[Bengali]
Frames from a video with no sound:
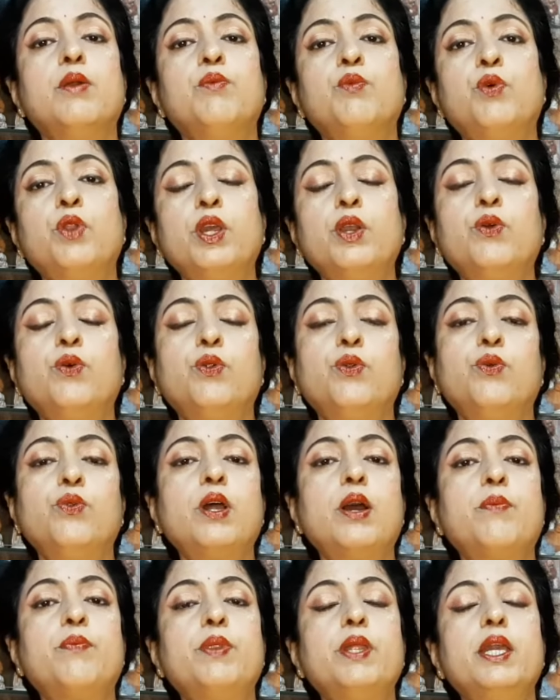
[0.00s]
মনে করুন
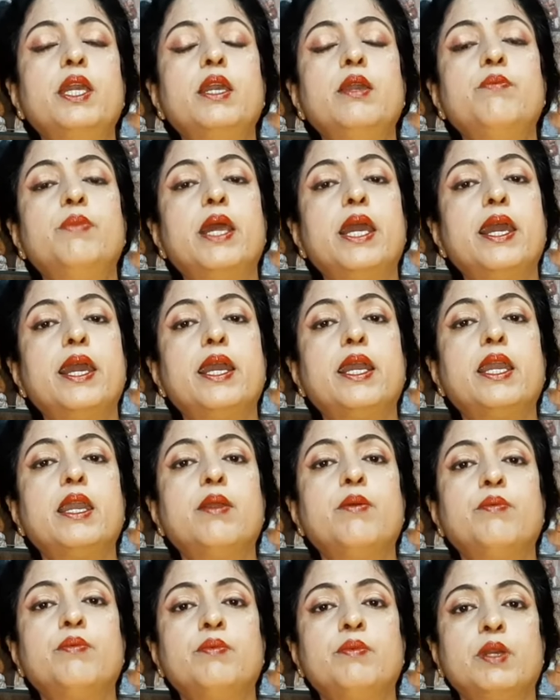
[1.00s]
আপনি এই ব্ল্যাক
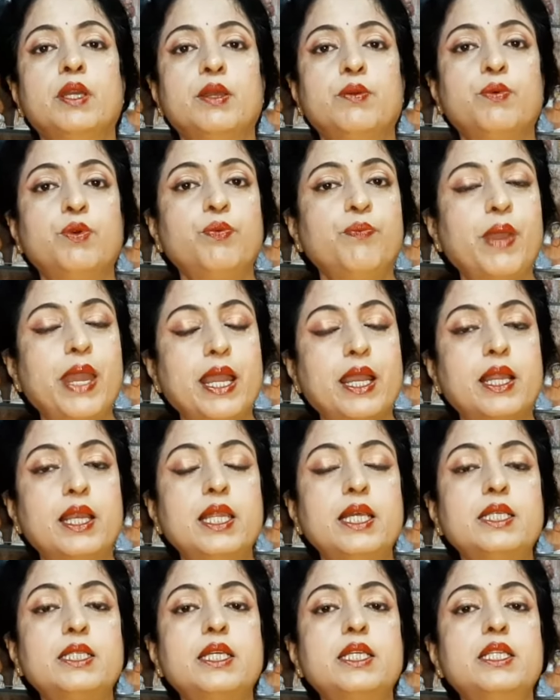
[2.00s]
এবং
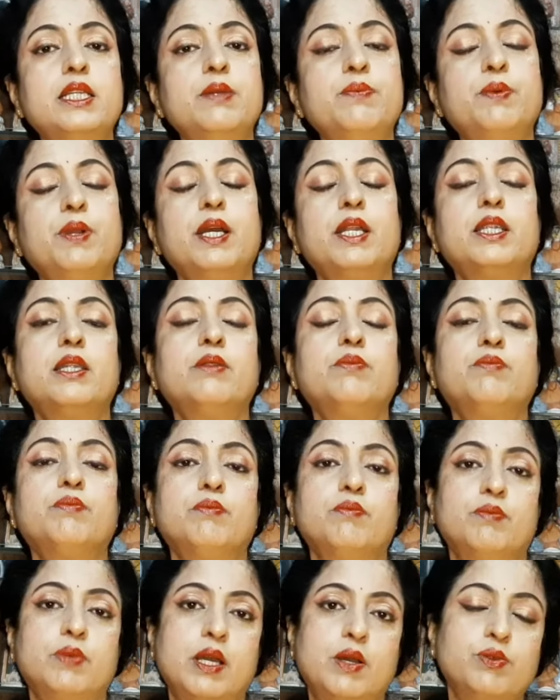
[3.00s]
ব্যাকলেস এই ডিপ কাটের
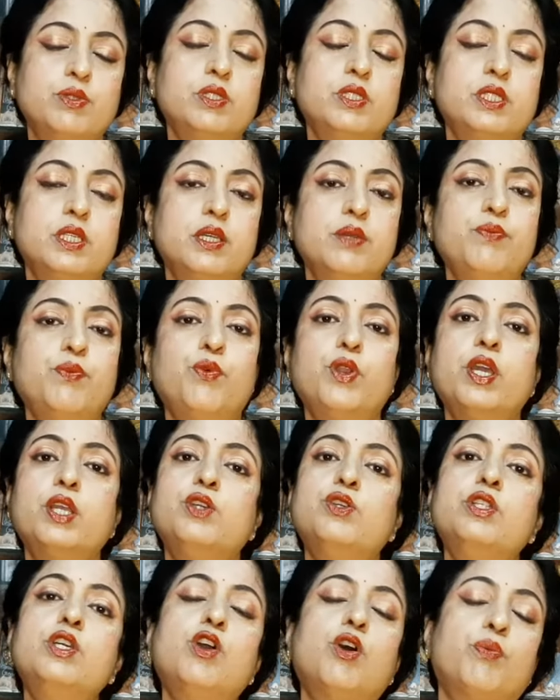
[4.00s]
ব্লাউজটি পরে
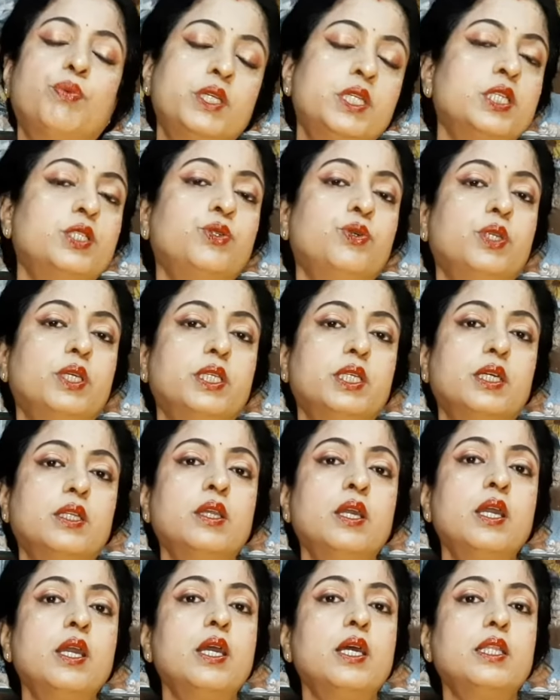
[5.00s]
যদি অফিসে চলে যান
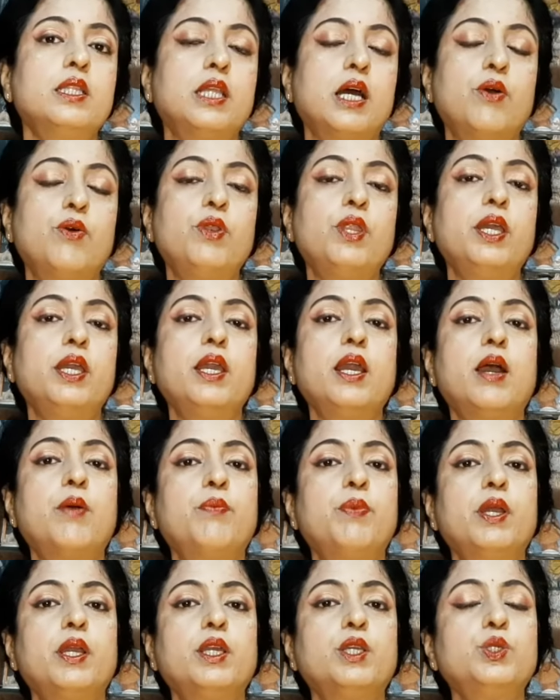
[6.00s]
তাহলে
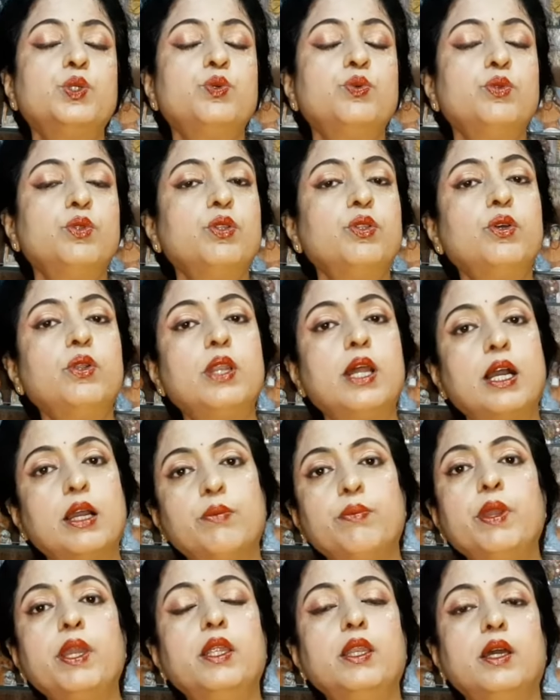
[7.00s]
আপনাকে সুন্দর তো
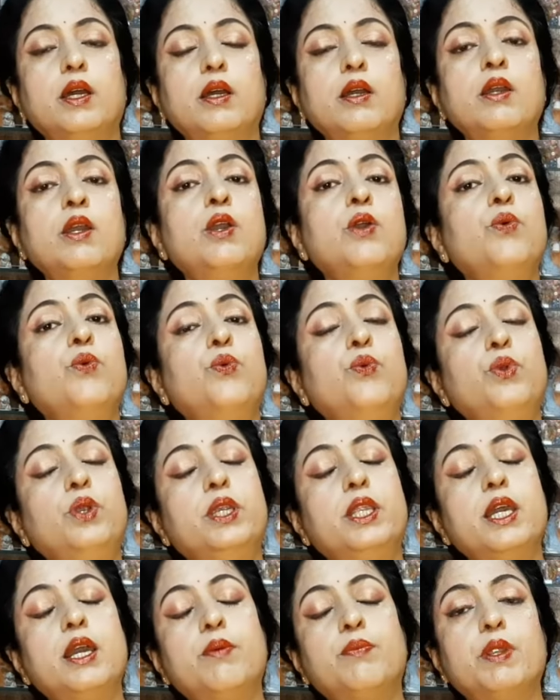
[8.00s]
লাগবেই না
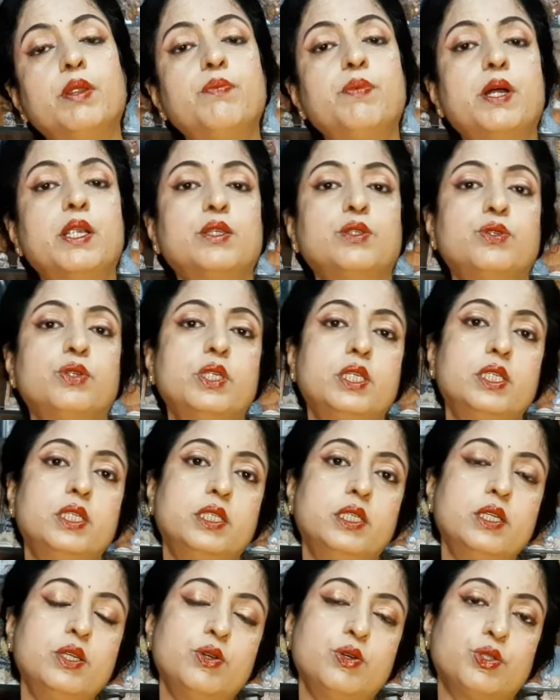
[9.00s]
উল্টে আপনার
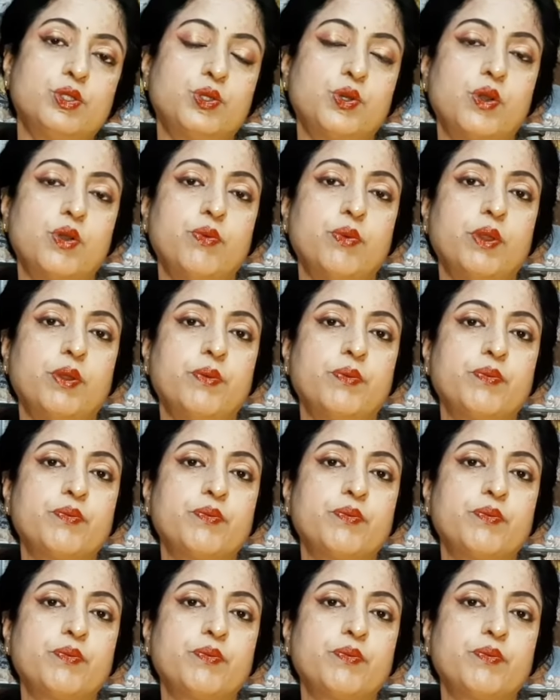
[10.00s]
পার্সোনালিটি নষ্ট হবে